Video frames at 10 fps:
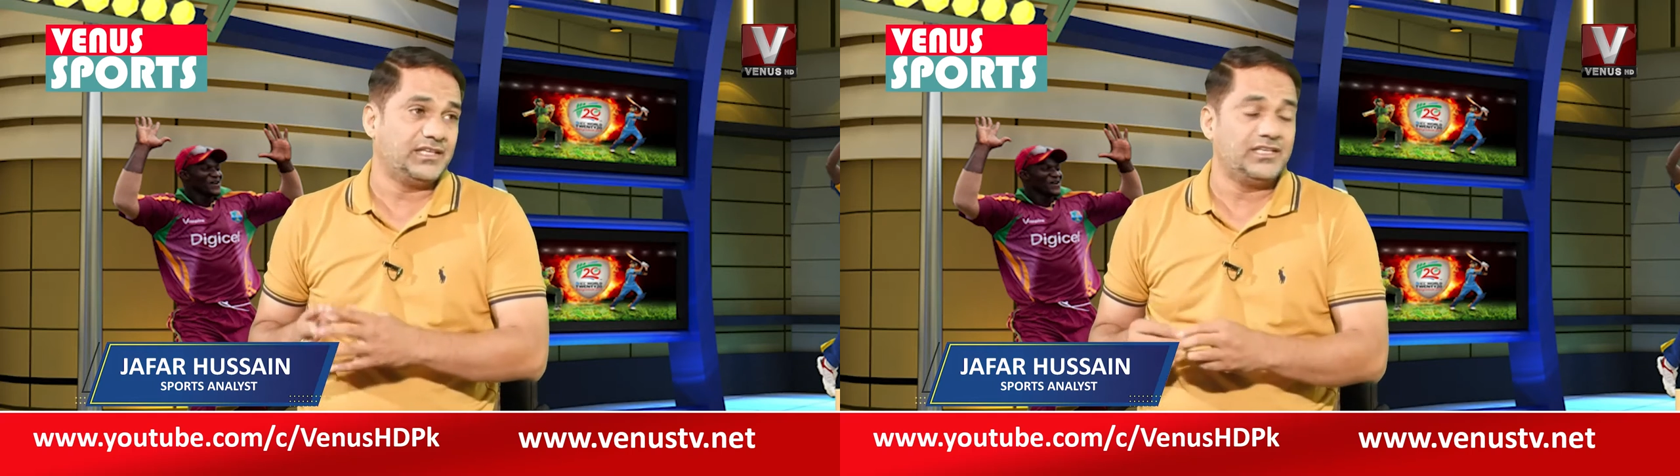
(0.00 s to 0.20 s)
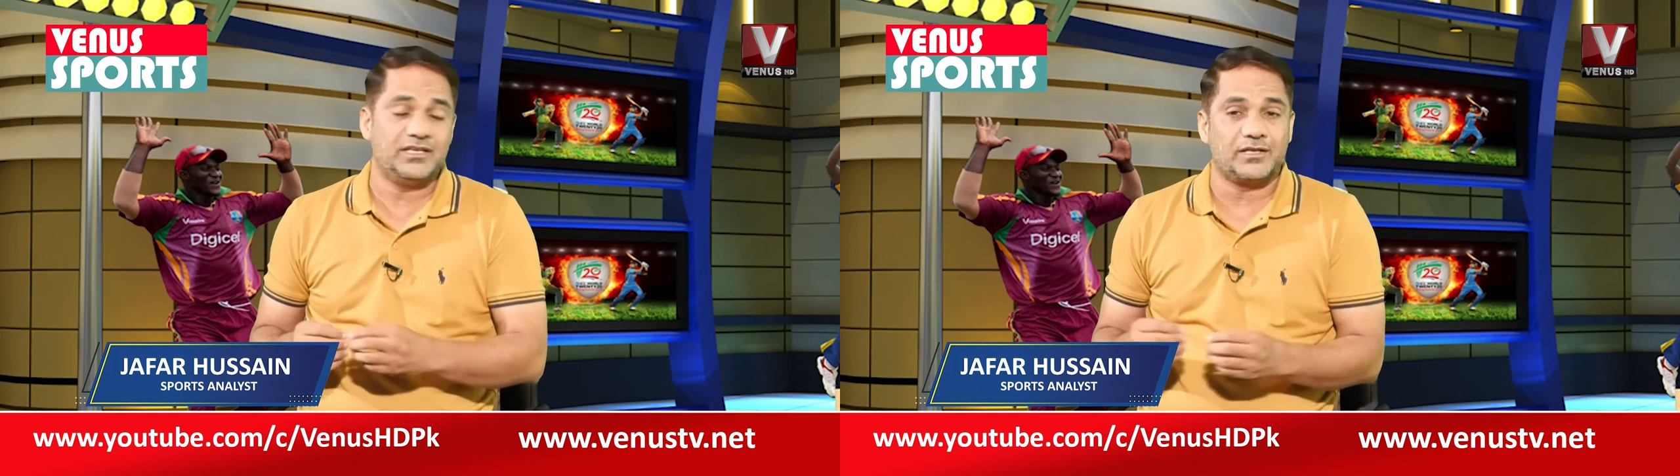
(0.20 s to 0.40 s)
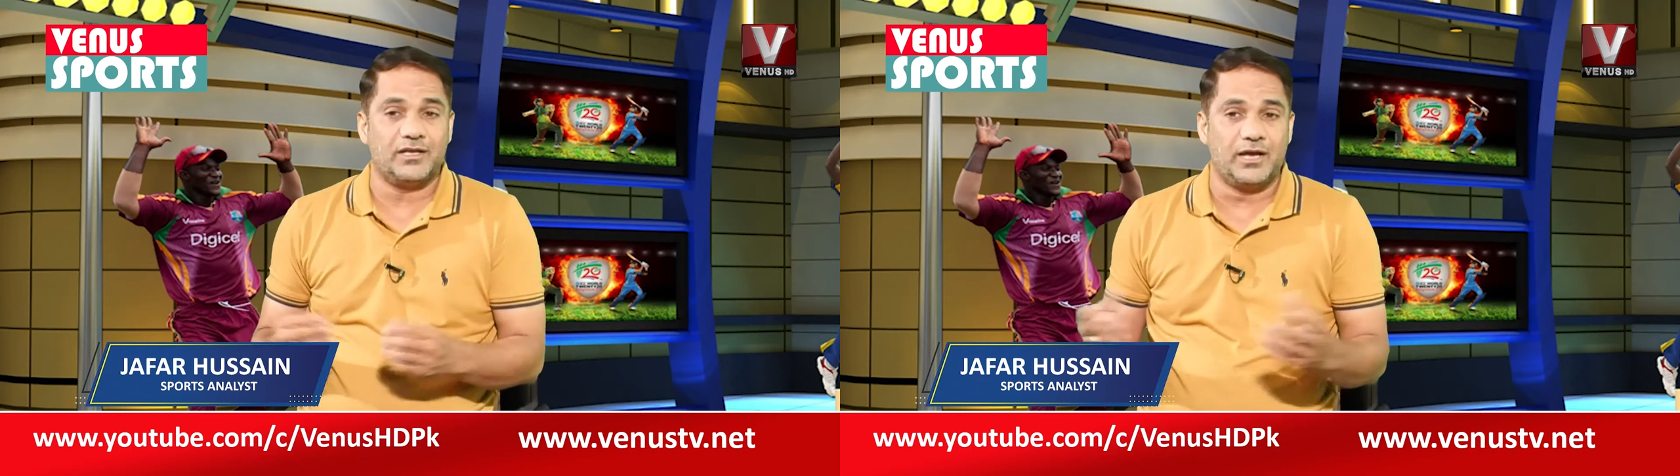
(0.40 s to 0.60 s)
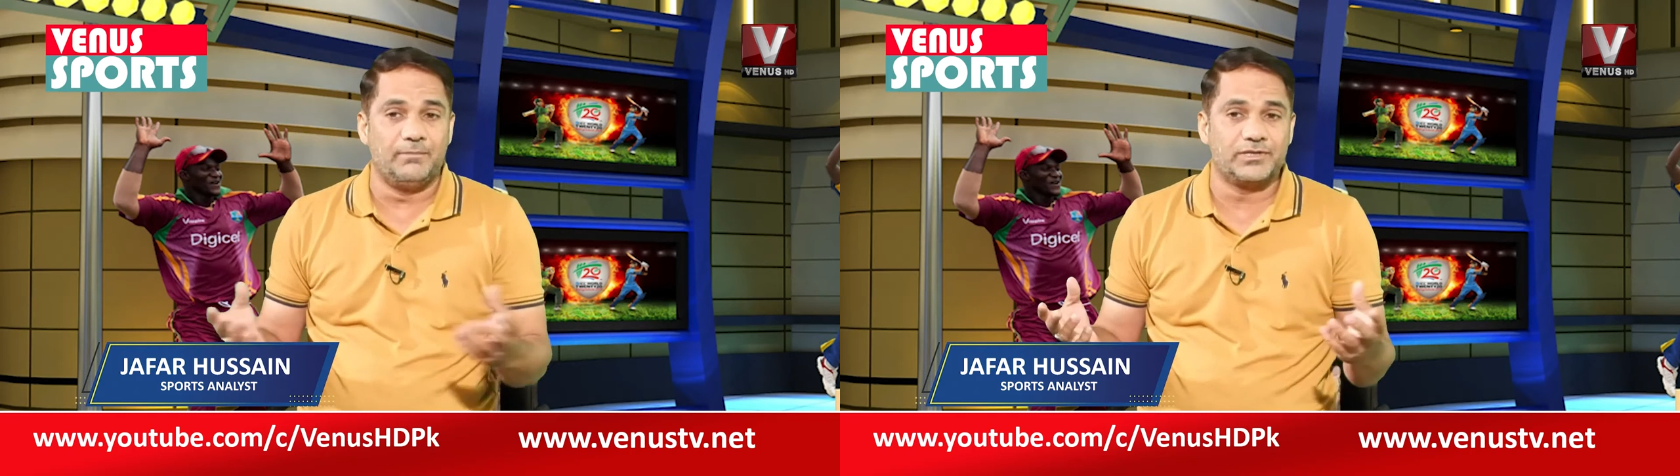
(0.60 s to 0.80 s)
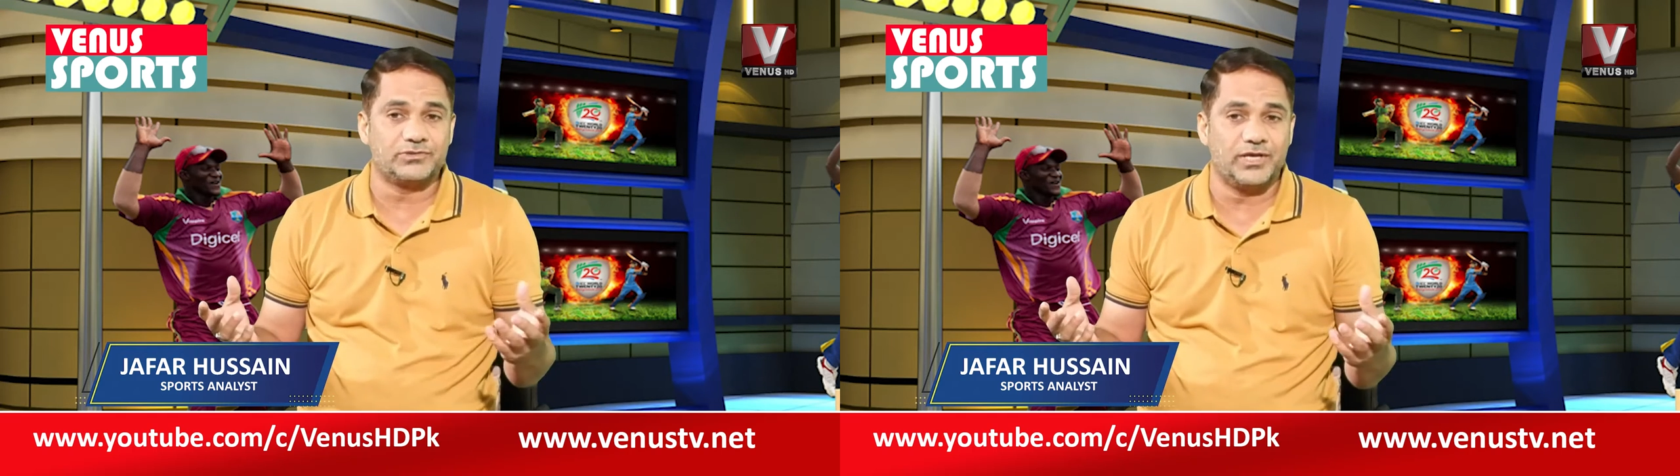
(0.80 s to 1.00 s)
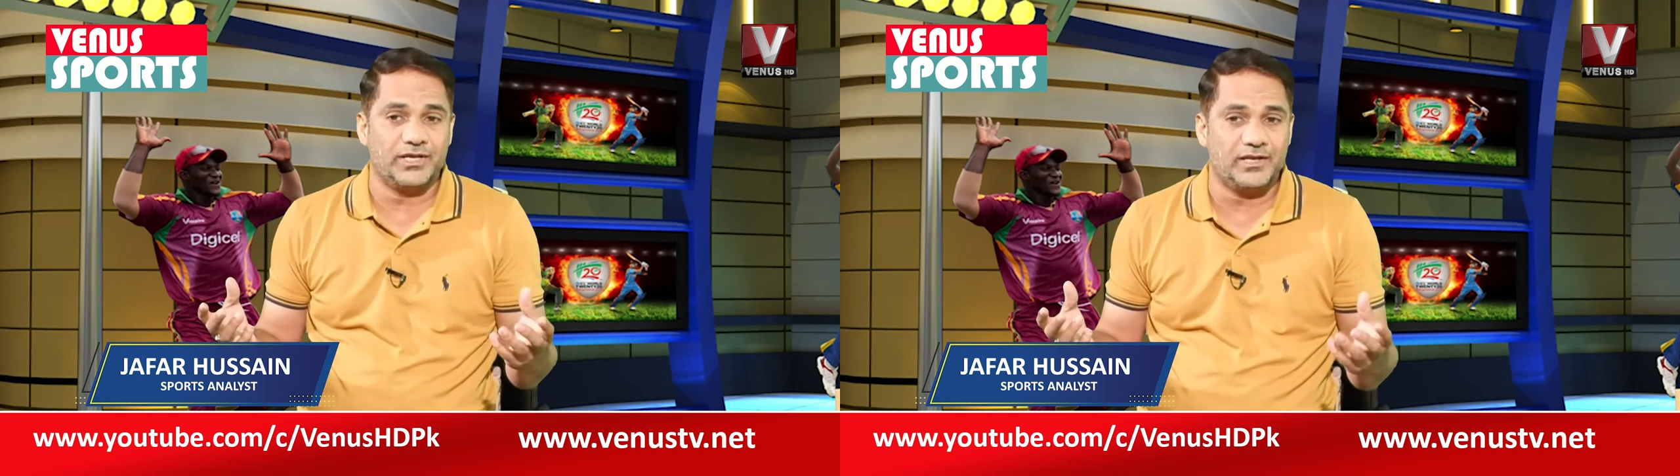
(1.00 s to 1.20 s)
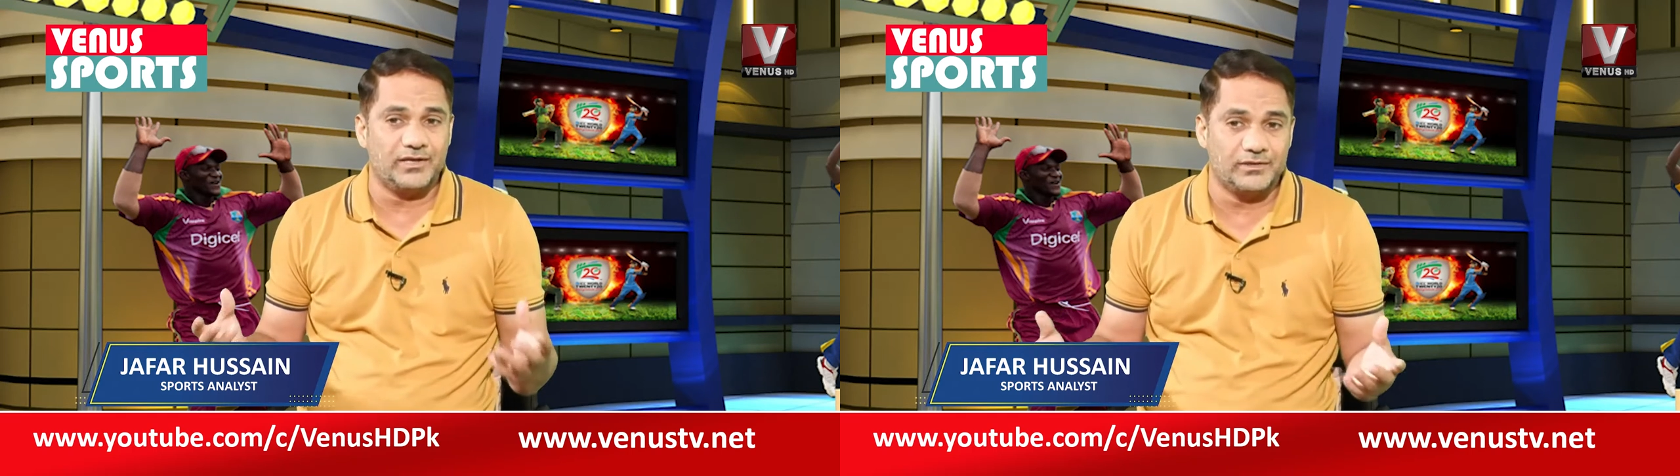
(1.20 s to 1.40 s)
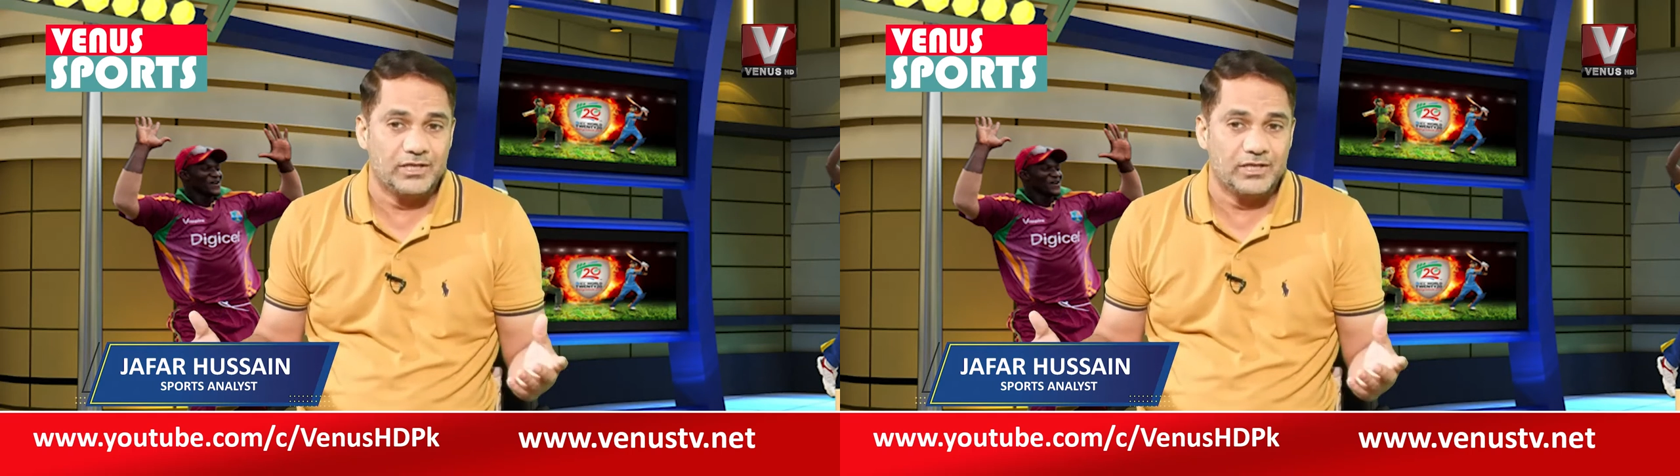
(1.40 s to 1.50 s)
देखिए ये खबर जो है ना